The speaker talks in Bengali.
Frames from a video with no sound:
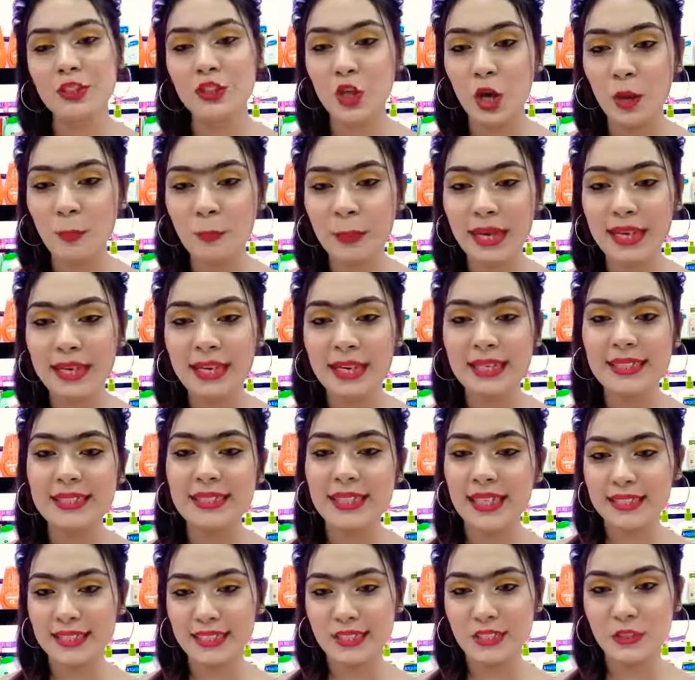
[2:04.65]
সবাইকে
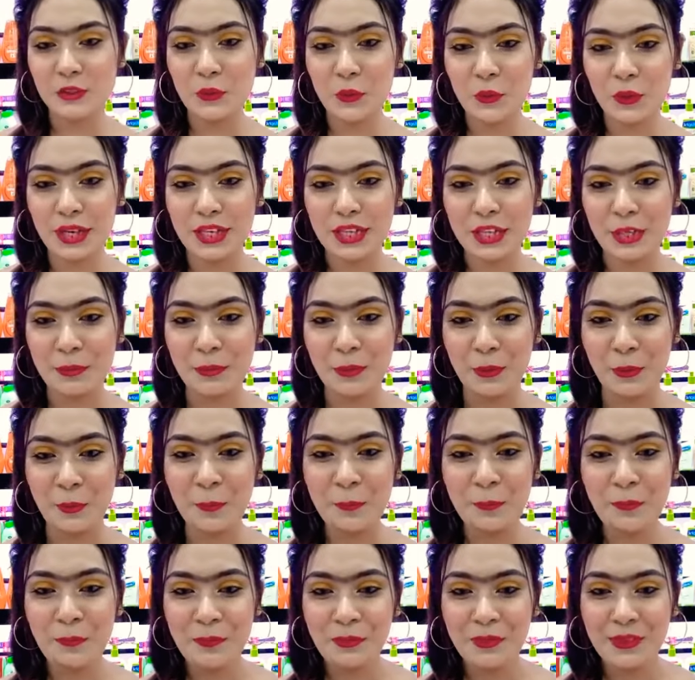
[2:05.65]
সাজেস্ট করে দিব
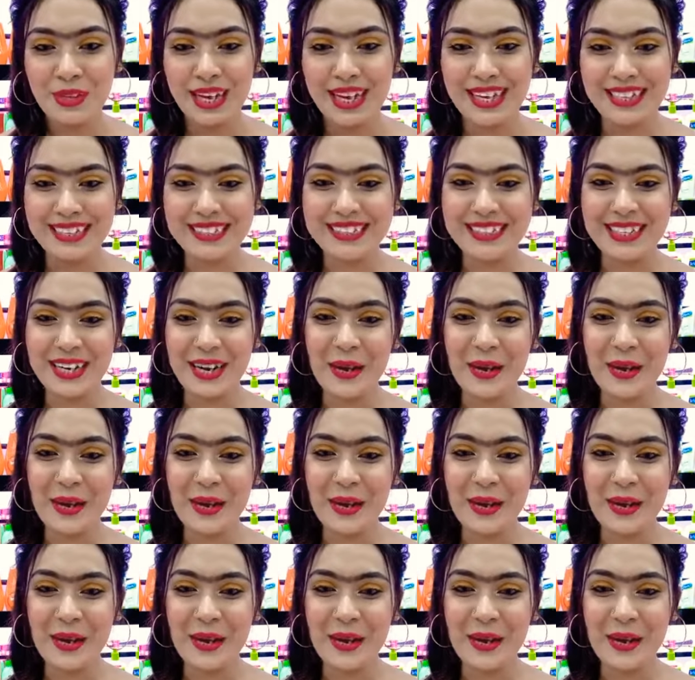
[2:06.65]
আচ্ছা